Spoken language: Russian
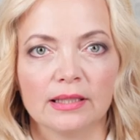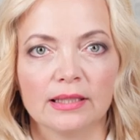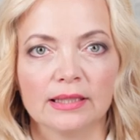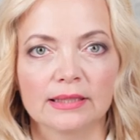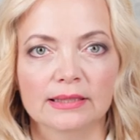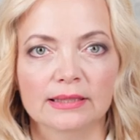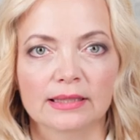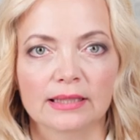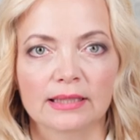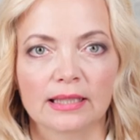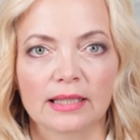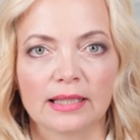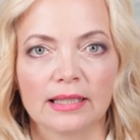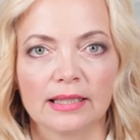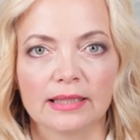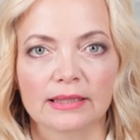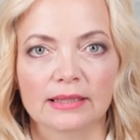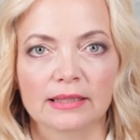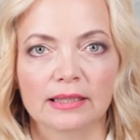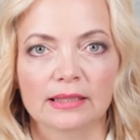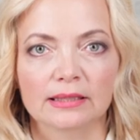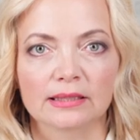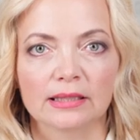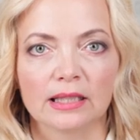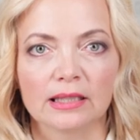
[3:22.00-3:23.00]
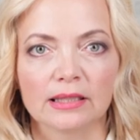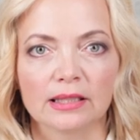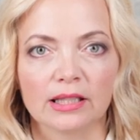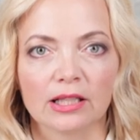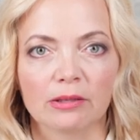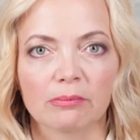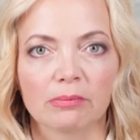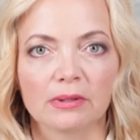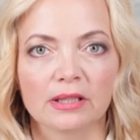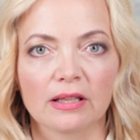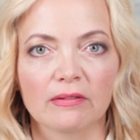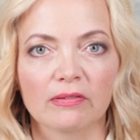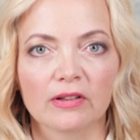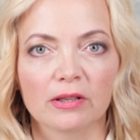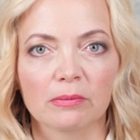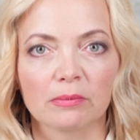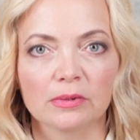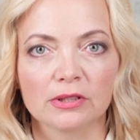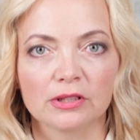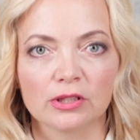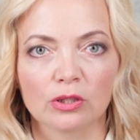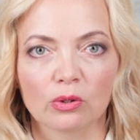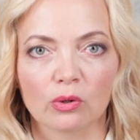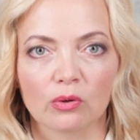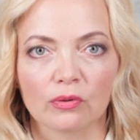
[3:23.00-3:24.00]
Несколько лет назад я была в
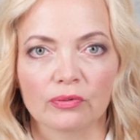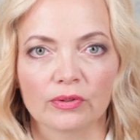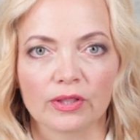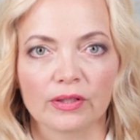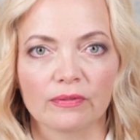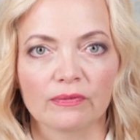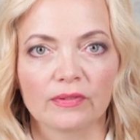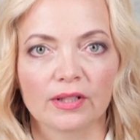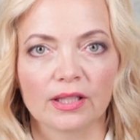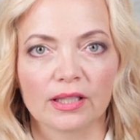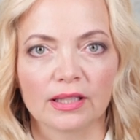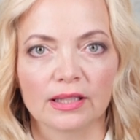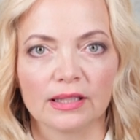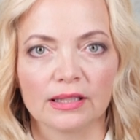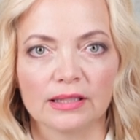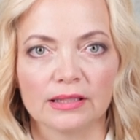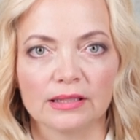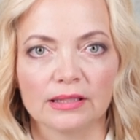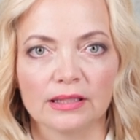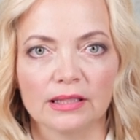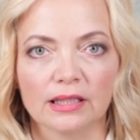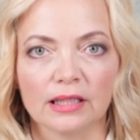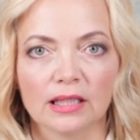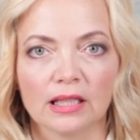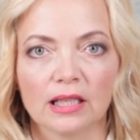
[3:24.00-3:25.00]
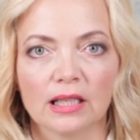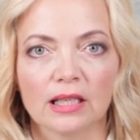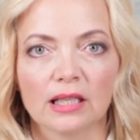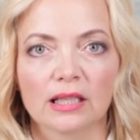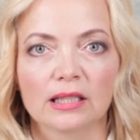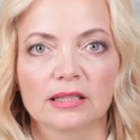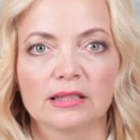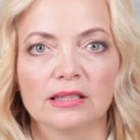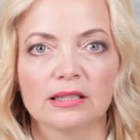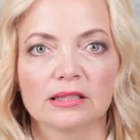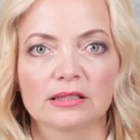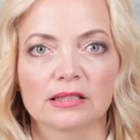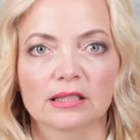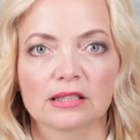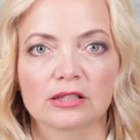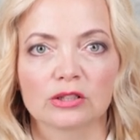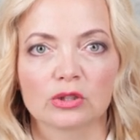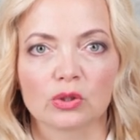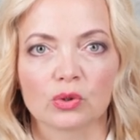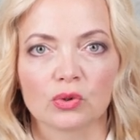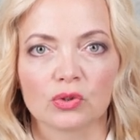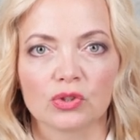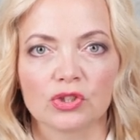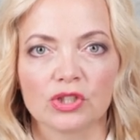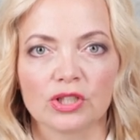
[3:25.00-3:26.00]
командировке в Киргизии, где
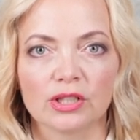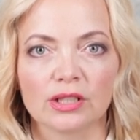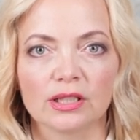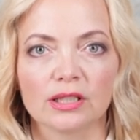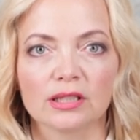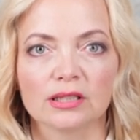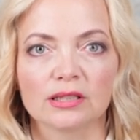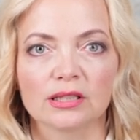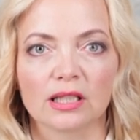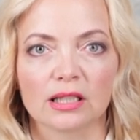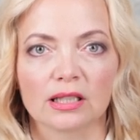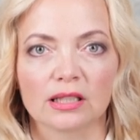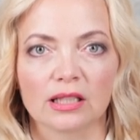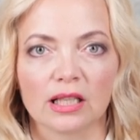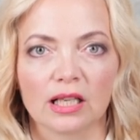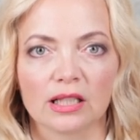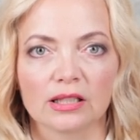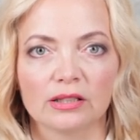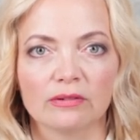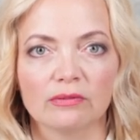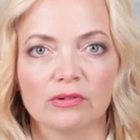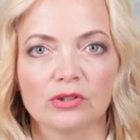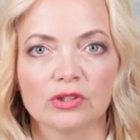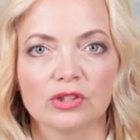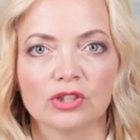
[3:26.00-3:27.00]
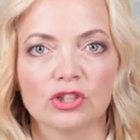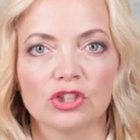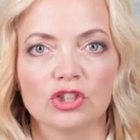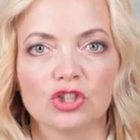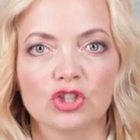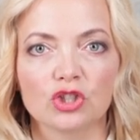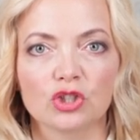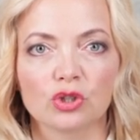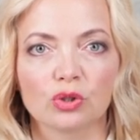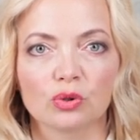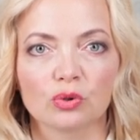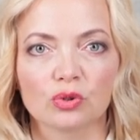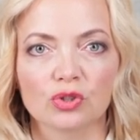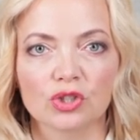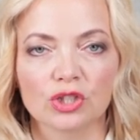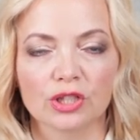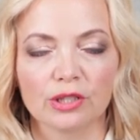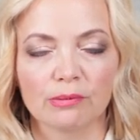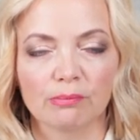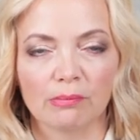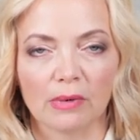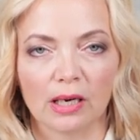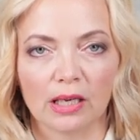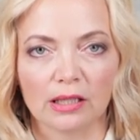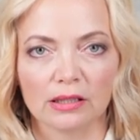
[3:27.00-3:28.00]
застройщики закладывают
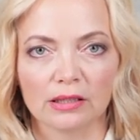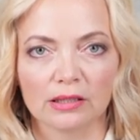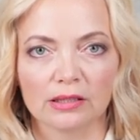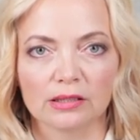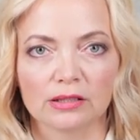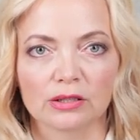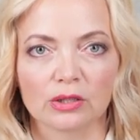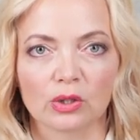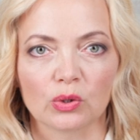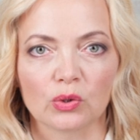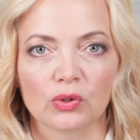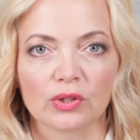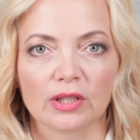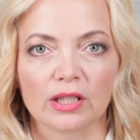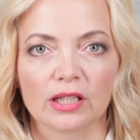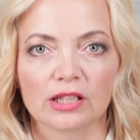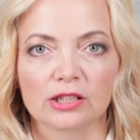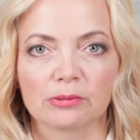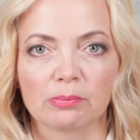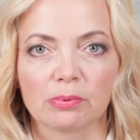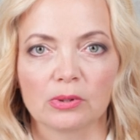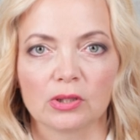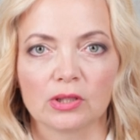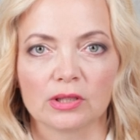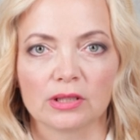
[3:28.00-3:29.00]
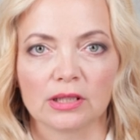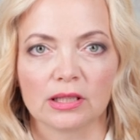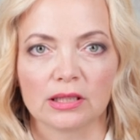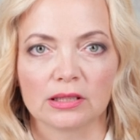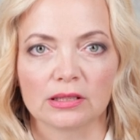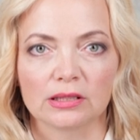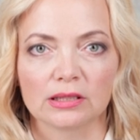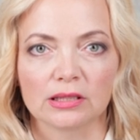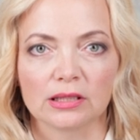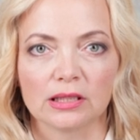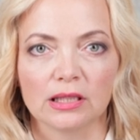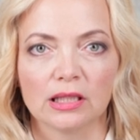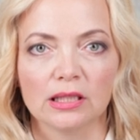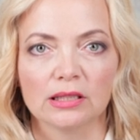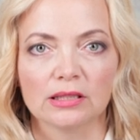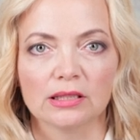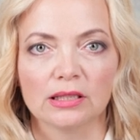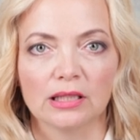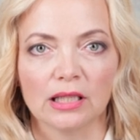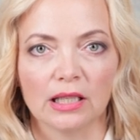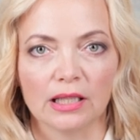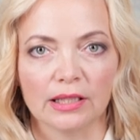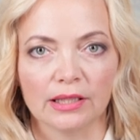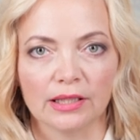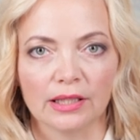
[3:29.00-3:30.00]
ничтожно малые сроки эксплуатации
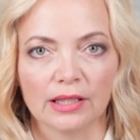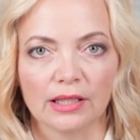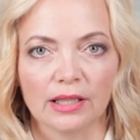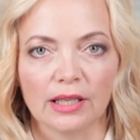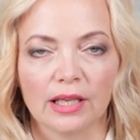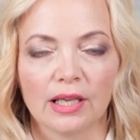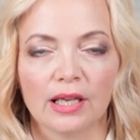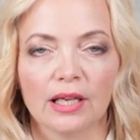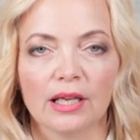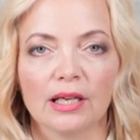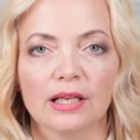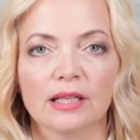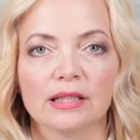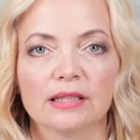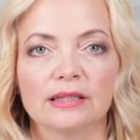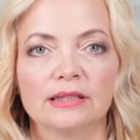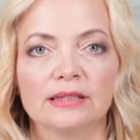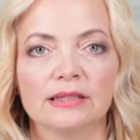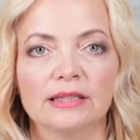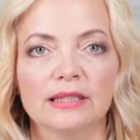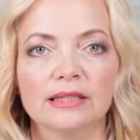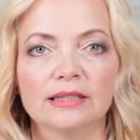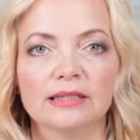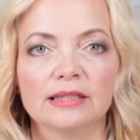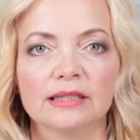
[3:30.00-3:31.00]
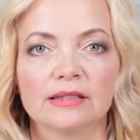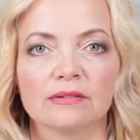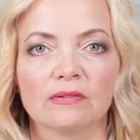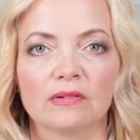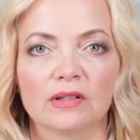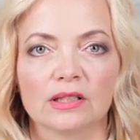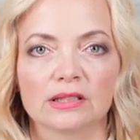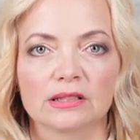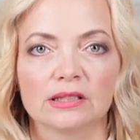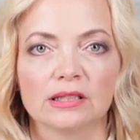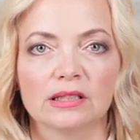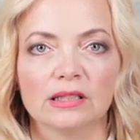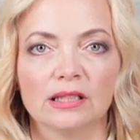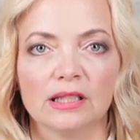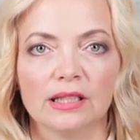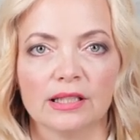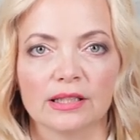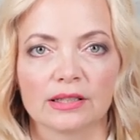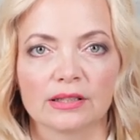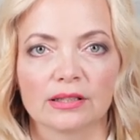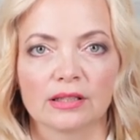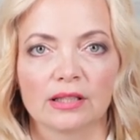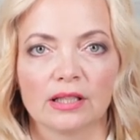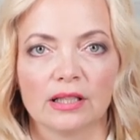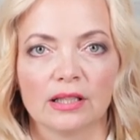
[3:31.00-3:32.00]
зданий – 10-20
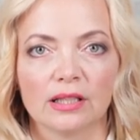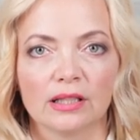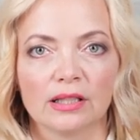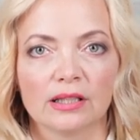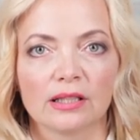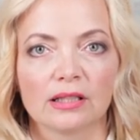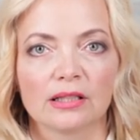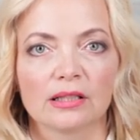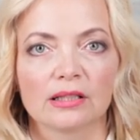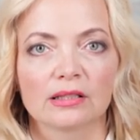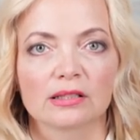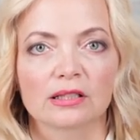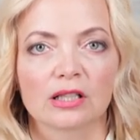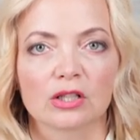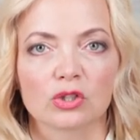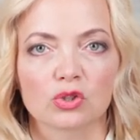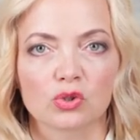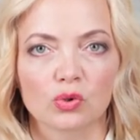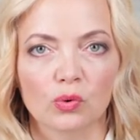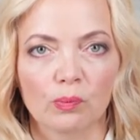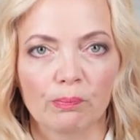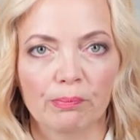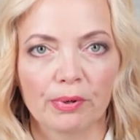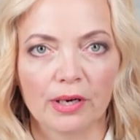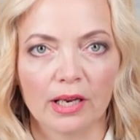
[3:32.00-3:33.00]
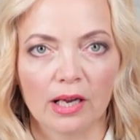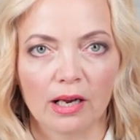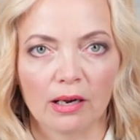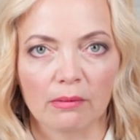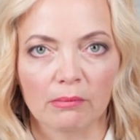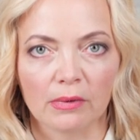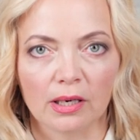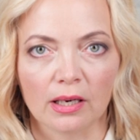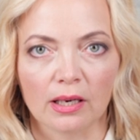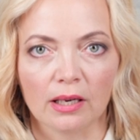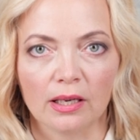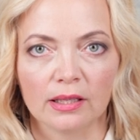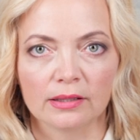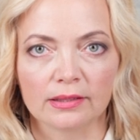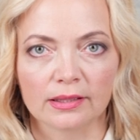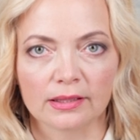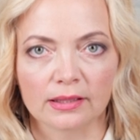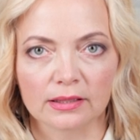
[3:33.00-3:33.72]
лет. Скажу прямо, это